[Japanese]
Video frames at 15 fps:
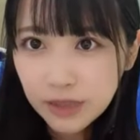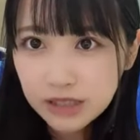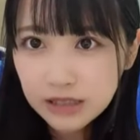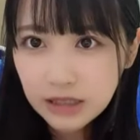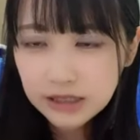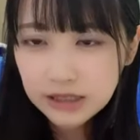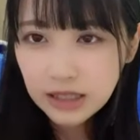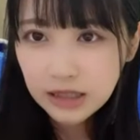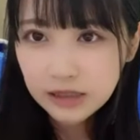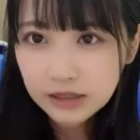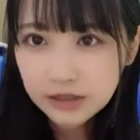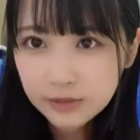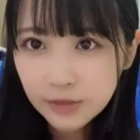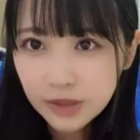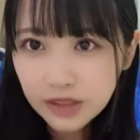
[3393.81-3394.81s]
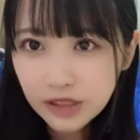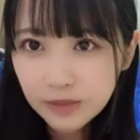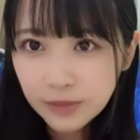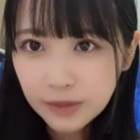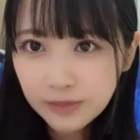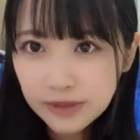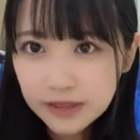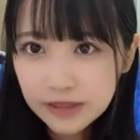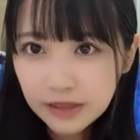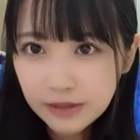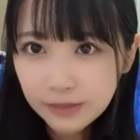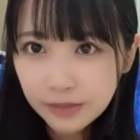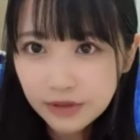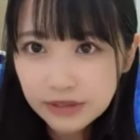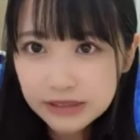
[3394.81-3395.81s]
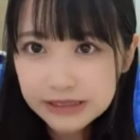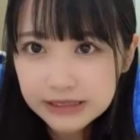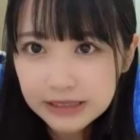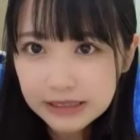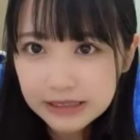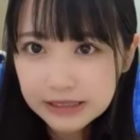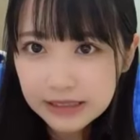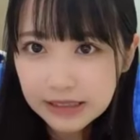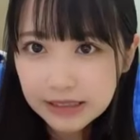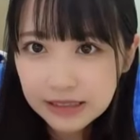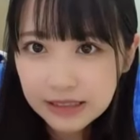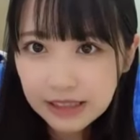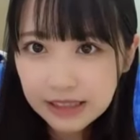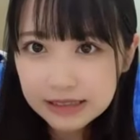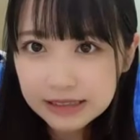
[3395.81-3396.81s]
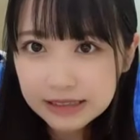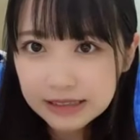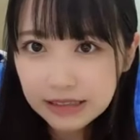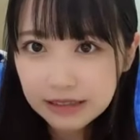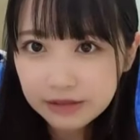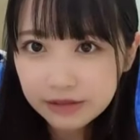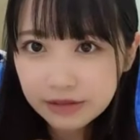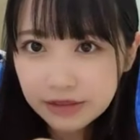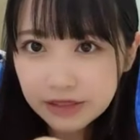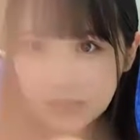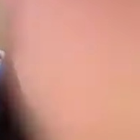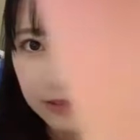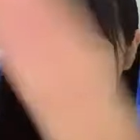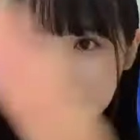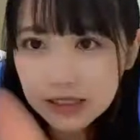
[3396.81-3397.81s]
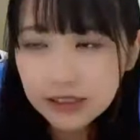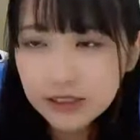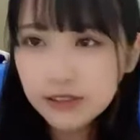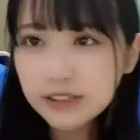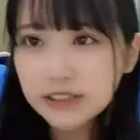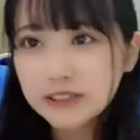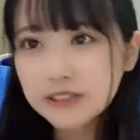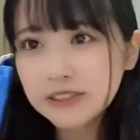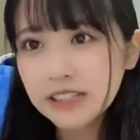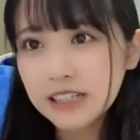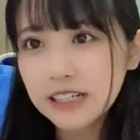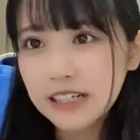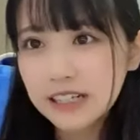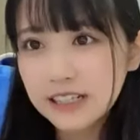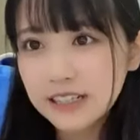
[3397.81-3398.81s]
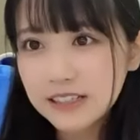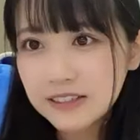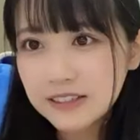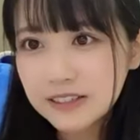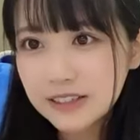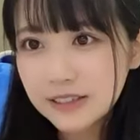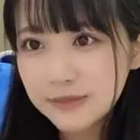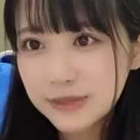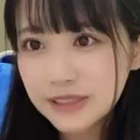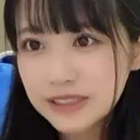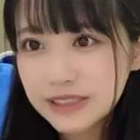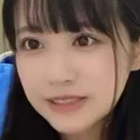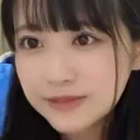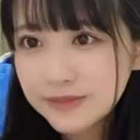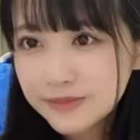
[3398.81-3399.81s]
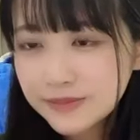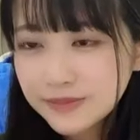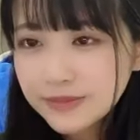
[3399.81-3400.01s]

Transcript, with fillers: マサさん、くまねパパさん、ぼんちゃんさん、けんじさん、福太郎さん、りょんきゅうさん、ありがとうございます。